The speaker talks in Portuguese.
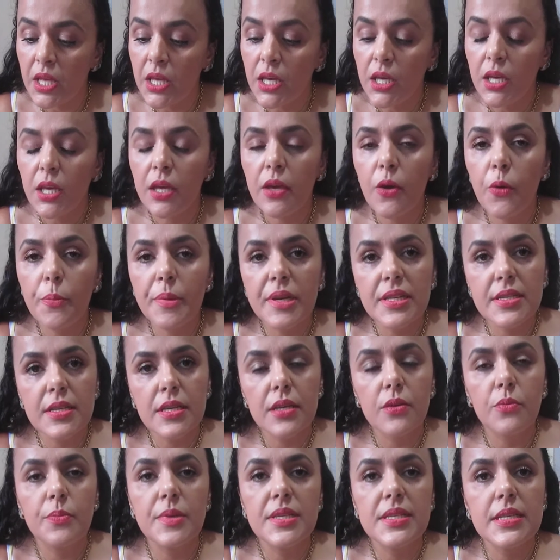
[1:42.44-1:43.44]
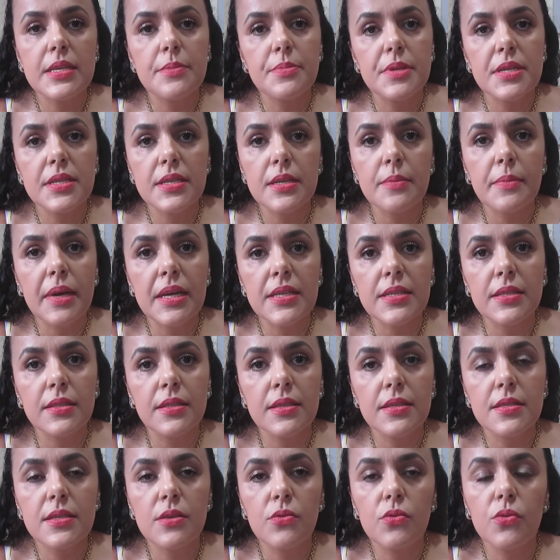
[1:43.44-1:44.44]
E eu comecei a prestar mais
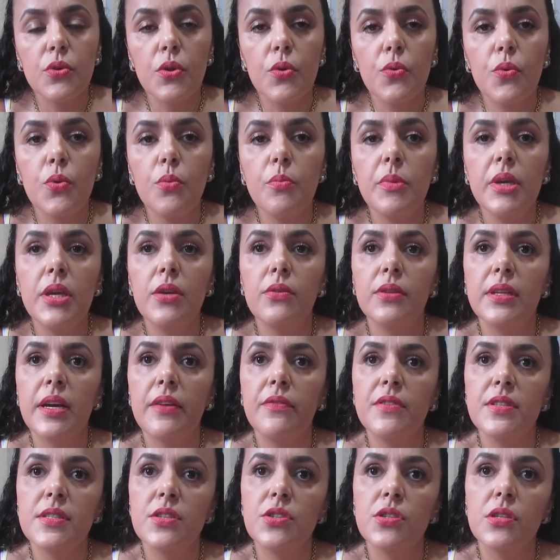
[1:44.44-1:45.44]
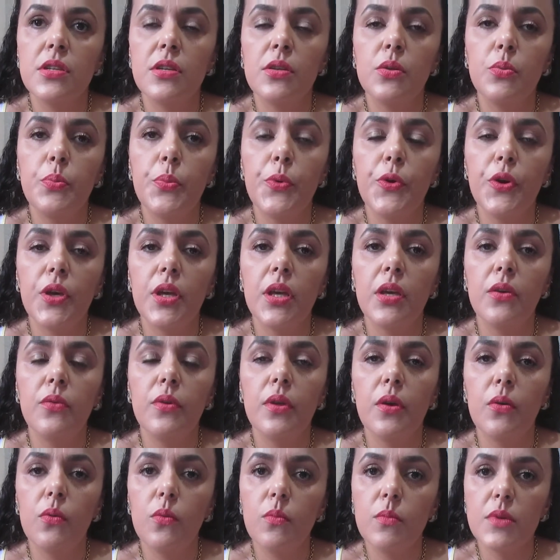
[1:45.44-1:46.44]
atenção no que eu comia, eu estava exagerando um pouquinho
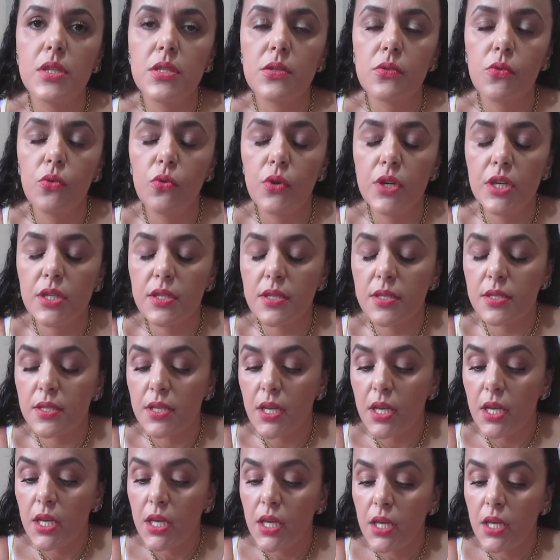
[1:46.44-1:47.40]
em algumas coisas,